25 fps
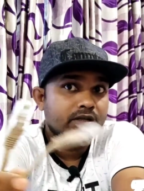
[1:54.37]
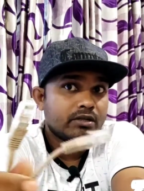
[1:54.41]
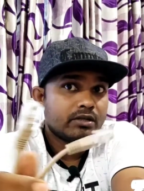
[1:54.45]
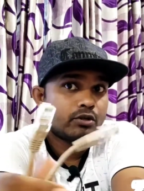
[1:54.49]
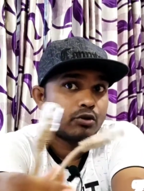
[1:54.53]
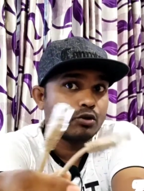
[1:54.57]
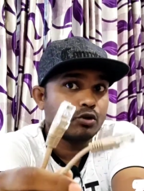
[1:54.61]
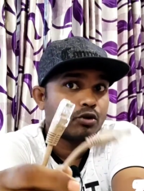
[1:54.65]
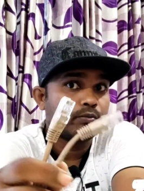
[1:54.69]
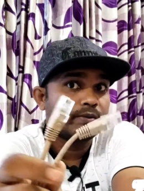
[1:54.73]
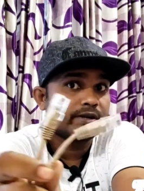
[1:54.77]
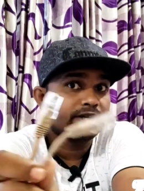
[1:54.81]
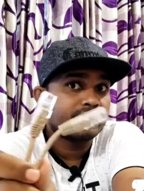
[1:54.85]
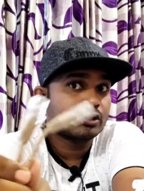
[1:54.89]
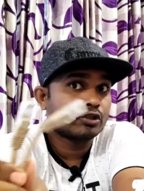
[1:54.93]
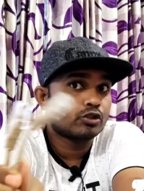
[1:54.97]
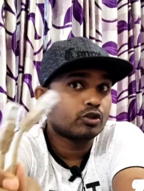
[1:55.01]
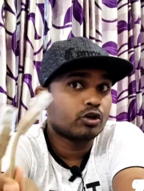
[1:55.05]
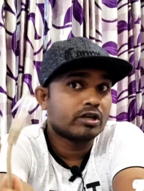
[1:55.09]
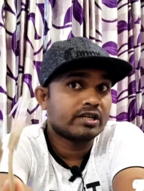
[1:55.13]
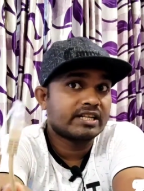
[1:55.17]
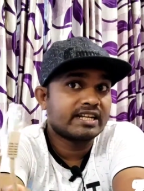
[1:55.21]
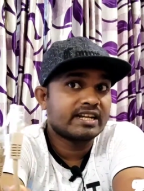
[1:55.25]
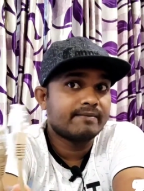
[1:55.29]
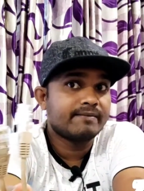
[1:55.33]
এরকম একটা
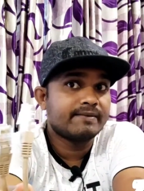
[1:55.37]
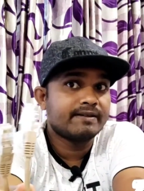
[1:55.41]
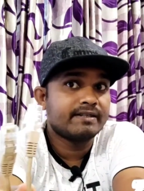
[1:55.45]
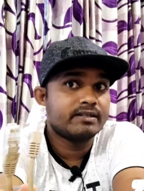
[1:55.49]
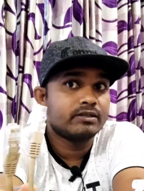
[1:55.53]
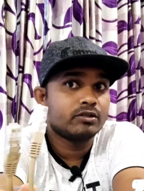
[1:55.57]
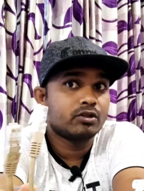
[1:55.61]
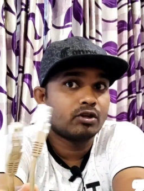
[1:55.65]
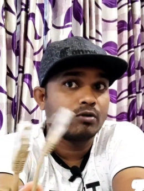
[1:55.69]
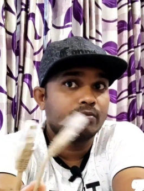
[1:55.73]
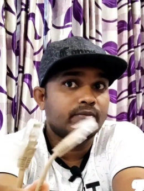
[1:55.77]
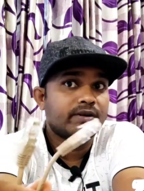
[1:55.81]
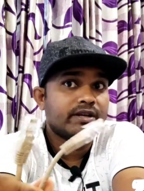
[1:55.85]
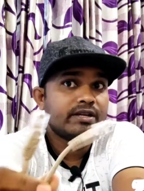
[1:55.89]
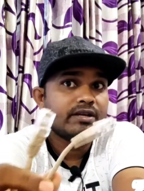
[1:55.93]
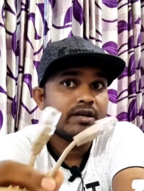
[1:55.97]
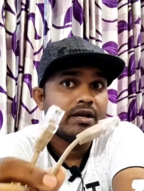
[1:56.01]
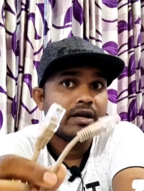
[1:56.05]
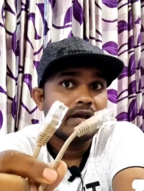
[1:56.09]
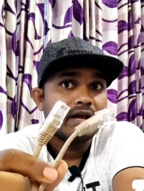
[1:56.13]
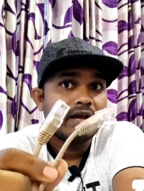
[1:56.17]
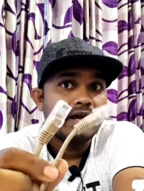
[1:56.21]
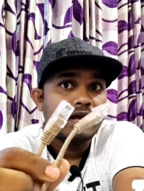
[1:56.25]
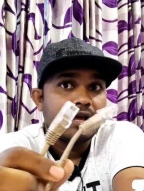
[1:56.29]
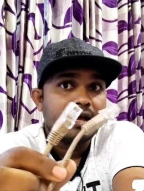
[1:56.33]
শর্ট ক্যাবেল নিতে হবে
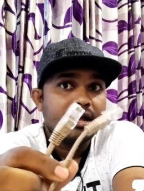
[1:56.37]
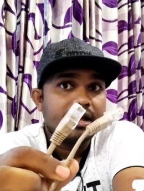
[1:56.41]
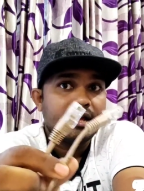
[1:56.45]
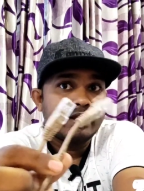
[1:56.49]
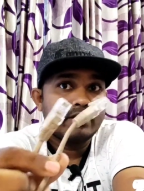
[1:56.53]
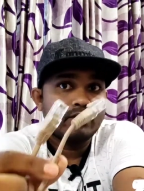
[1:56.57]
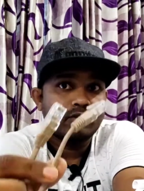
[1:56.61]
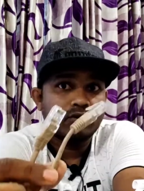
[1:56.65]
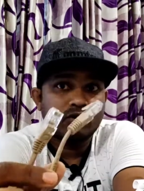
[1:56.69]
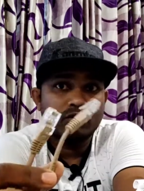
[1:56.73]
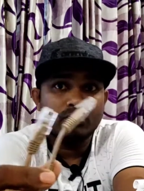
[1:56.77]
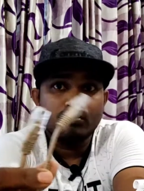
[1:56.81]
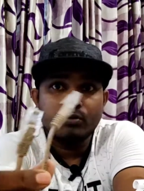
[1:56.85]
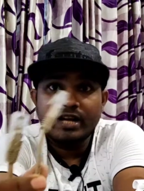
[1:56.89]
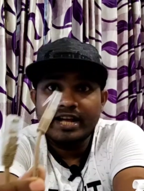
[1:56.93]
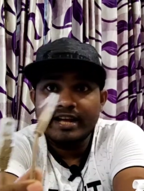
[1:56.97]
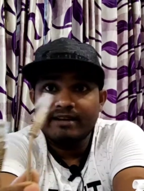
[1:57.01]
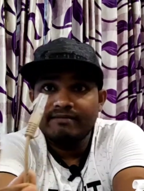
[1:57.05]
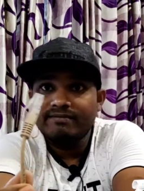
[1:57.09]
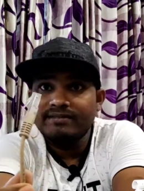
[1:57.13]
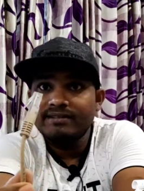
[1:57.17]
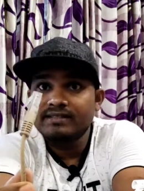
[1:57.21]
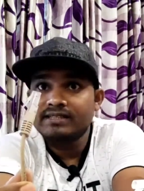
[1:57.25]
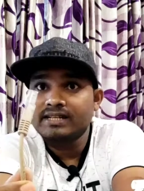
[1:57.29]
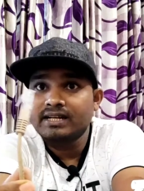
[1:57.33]
এরকম
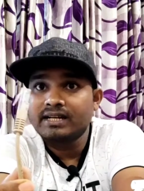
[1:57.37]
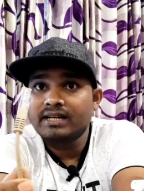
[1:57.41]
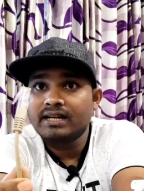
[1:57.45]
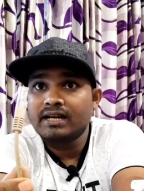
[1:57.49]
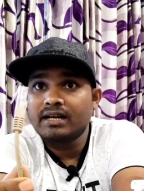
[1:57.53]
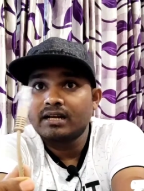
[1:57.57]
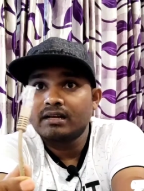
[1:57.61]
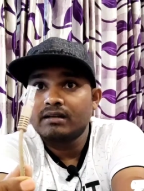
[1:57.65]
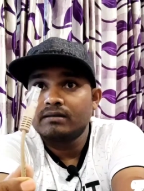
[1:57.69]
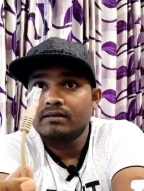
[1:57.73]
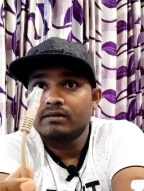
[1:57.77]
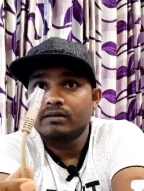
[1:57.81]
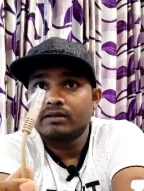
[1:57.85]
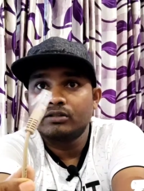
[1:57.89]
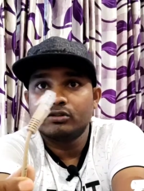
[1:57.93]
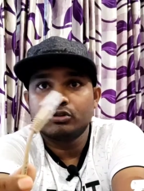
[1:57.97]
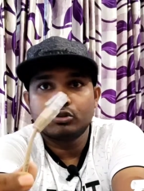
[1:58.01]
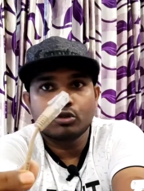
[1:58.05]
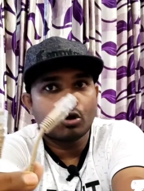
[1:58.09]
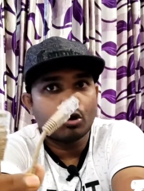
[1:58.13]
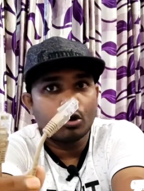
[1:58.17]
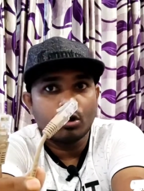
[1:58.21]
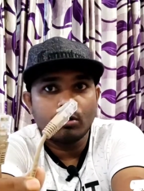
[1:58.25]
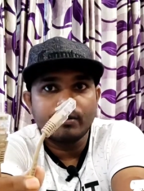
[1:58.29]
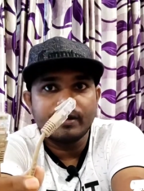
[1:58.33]
ক্যাবেল ছাড়া
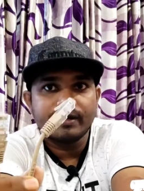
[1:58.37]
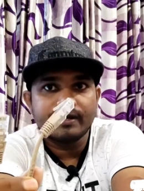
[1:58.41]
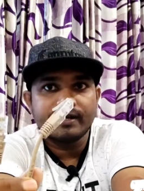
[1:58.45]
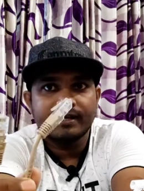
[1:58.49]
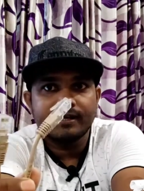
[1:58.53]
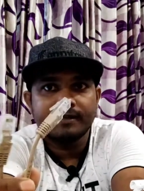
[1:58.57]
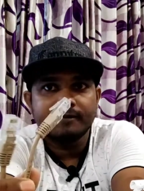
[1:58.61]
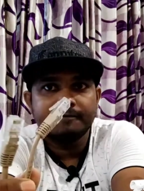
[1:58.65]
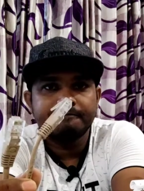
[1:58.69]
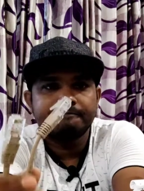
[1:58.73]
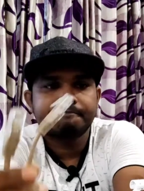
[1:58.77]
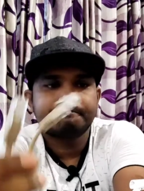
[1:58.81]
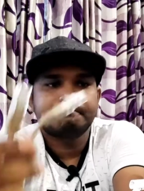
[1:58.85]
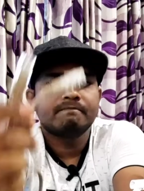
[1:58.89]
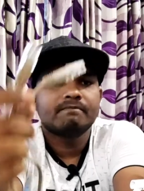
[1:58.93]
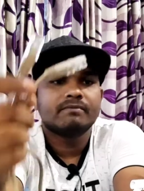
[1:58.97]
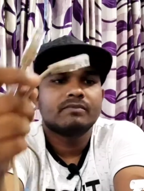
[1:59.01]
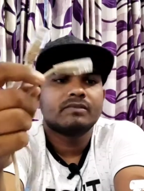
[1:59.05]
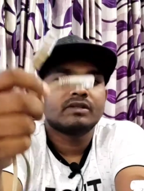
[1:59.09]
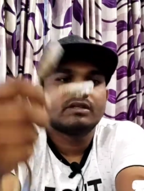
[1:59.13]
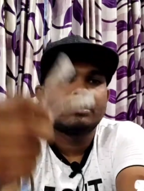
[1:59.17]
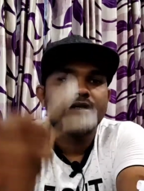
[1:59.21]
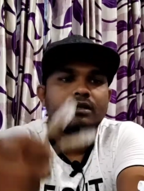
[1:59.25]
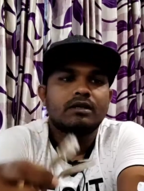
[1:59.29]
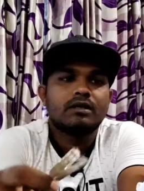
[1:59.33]
কিন্তু হবে না
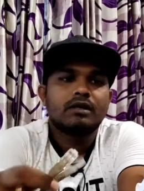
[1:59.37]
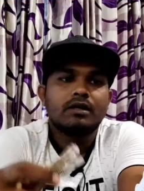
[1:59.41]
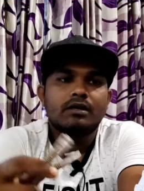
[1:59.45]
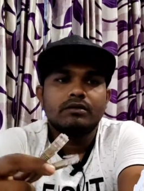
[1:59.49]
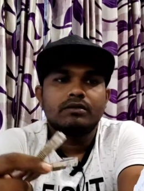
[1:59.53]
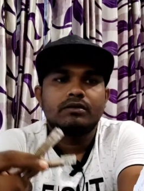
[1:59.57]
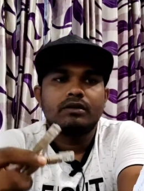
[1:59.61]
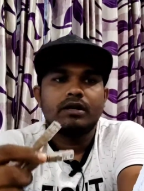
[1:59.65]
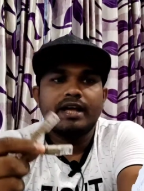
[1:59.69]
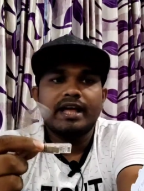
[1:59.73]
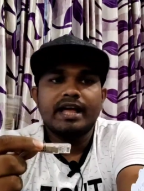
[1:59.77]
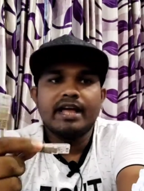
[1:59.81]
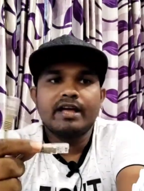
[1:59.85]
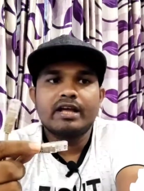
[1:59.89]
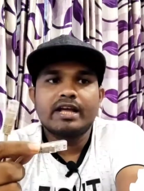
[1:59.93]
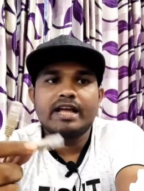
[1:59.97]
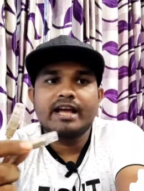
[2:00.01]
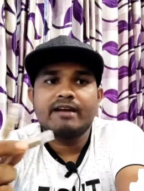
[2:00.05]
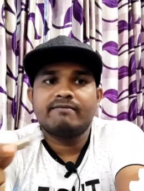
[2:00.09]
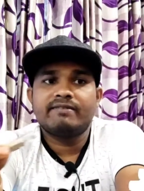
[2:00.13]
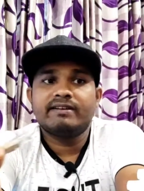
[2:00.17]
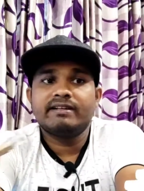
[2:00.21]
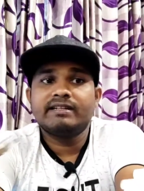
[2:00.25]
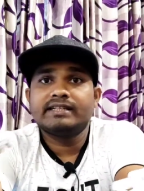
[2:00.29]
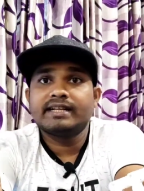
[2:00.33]
তো এই
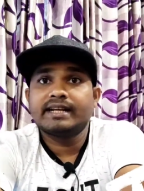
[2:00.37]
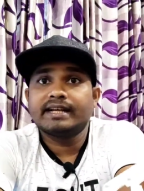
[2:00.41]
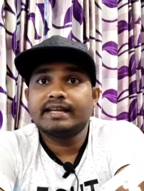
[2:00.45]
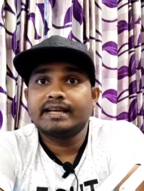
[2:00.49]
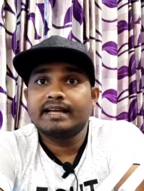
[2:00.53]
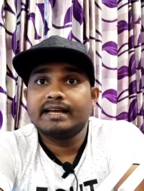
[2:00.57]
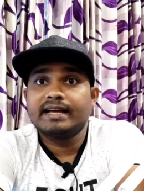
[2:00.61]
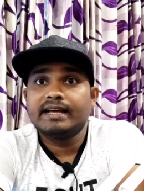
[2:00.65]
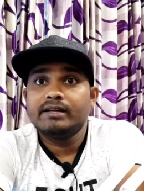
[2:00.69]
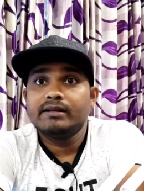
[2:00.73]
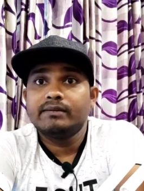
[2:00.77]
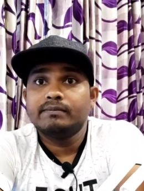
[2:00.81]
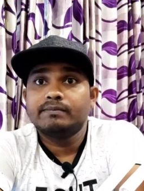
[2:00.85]
ক্যাবেলটাকে